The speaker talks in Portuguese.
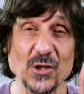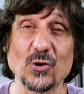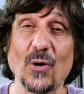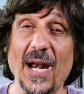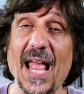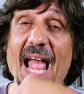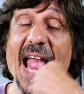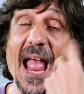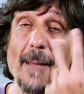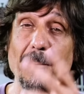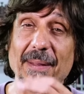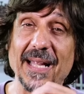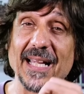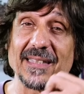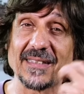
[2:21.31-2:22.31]
história
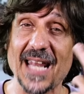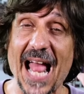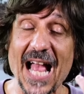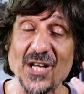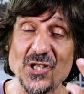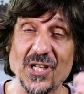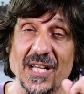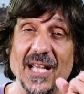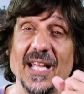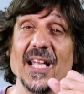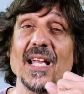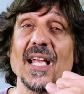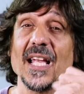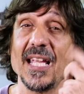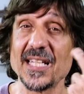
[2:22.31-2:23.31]
épica, trágica
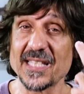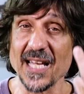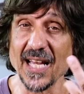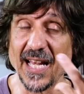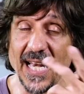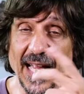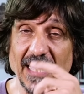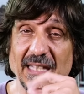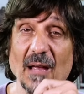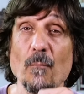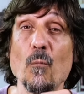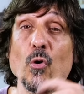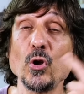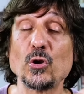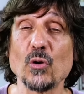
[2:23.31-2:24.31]
e sangrenta,
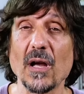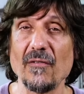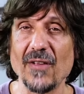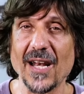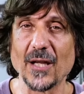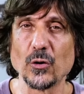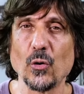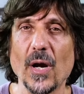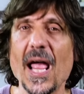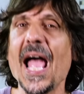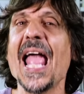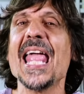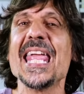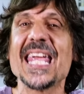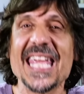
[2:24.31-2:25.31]
muito reveladora
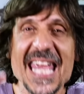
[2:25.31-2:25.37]
e